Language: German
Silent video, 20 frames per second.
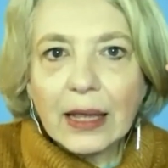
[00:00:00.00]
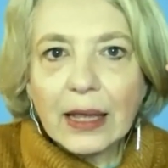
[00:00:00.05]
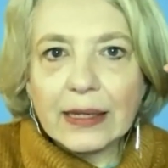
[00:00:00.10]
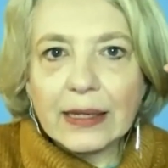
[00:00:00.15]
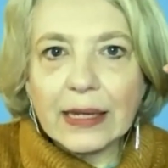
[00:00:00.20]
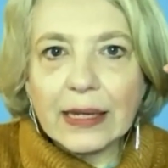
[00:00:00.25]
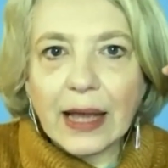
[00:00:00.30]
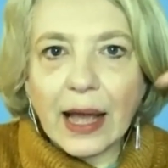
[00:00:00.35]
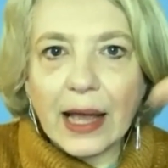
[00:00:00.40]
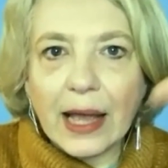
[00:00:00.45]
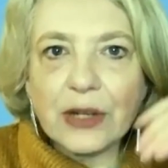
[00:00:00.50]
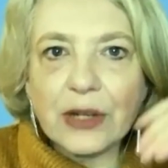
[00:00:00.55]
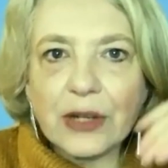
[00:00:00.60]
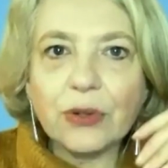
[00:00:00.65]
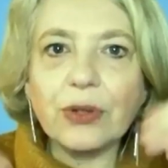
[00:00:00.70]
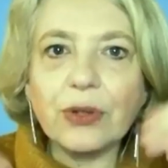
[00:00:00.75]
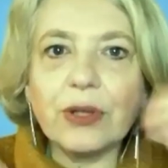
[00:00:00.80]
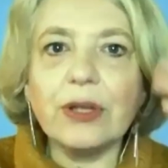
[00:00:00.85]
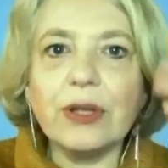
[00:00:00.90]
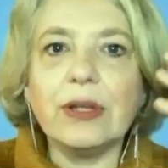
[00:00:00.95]
die
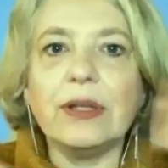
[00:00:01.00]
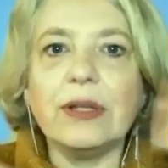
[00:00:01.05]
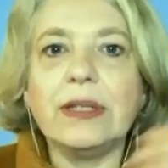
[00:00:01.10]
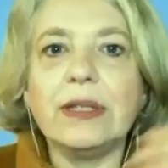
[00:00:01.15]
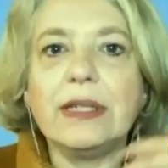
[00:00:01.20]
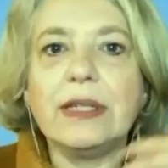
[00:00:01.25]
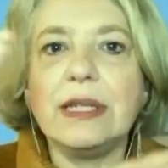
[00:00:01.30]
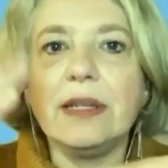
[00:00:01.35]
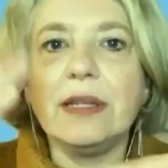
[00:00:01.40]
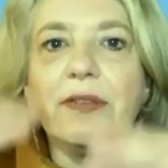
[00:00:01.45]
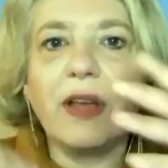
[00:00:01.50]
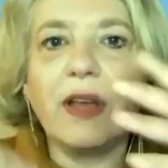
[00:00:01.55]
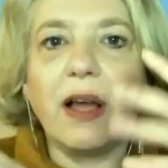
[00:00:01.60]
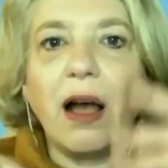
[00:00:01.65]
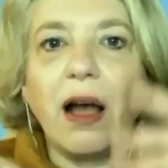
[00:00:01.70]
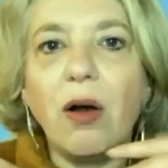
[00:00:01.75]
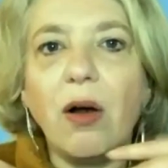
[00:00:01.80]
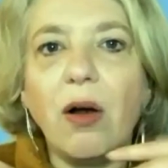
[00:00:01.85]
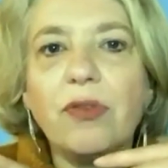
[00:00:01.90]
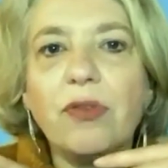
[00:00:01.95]
Eindrücke, die
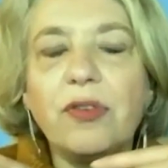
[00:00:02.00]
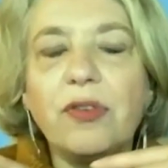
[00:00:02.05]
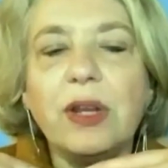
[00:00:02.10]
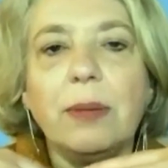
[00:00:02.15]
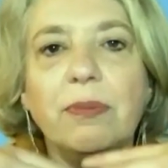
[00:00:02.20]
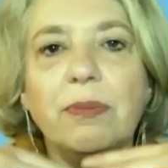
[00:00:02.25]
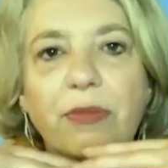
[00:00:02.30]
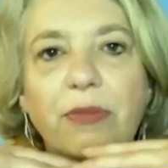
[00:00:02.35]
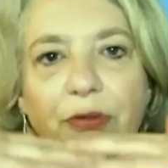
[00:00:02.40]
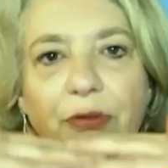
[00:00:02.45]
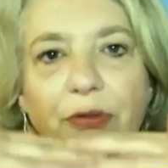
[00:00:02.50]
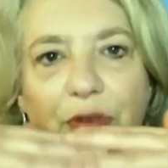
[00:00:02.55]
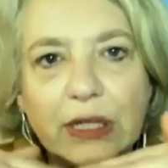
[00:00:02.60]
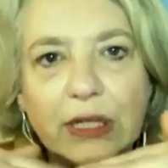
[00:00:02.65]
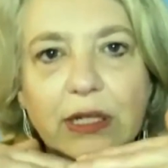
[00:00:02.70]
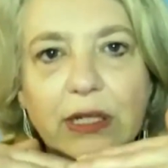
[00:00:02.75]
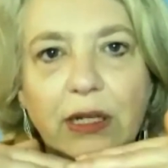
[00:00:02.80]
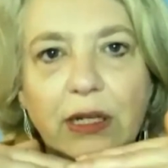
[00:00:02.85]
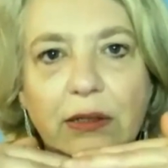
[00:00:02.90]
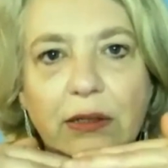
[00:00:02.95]
wir aufnehmen,
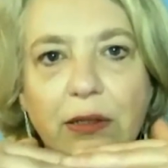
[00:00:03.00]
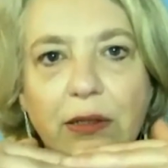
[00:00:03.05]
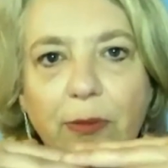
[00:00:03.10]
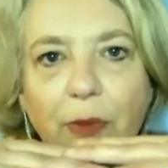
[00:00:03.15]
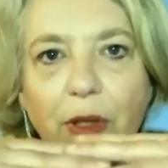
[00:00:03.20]
filtert.